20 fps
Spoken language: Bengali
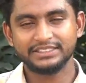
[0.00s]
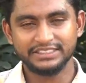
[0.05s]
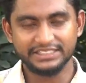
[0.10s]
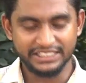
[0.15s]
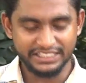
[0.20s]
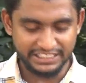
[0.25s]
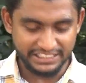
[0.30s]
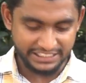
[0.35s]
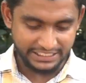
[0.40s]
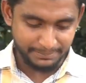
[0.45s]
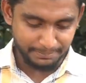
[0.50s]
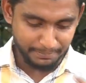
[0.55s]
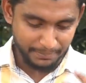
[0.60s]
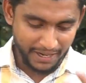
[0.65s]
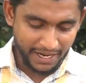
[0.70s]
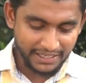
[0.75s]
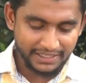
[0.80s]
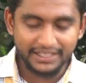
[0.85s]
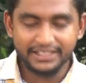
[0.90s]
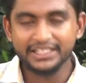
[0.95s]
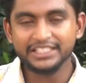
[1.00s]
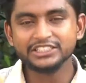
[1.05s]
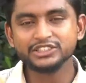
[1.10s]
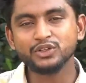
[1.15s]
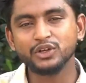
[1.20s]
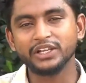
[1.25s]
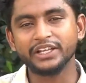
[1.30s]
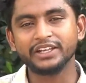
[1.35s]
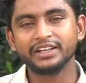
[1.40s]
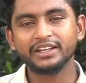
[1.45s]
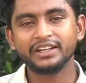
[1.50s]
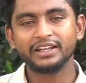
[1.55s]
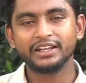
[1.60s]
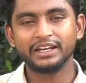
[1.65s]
যিনি বাংলাদেশ দলের